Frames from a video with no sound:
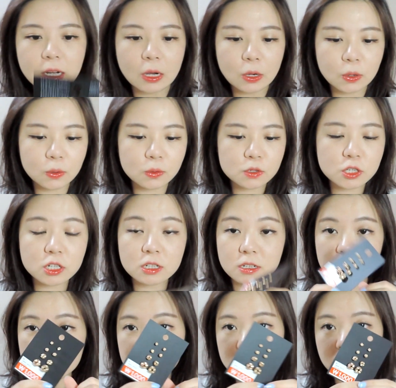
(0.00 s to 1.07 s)
然后
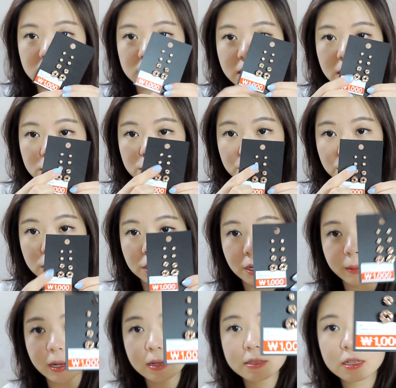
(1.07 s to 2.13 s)
是四个这样组
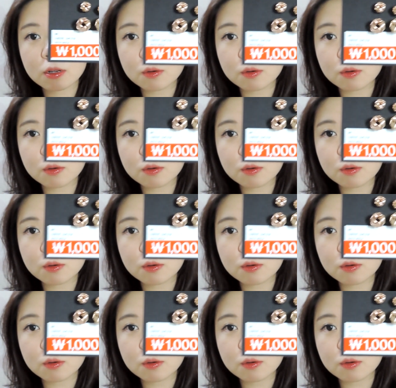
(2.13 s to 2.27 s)
合嘛，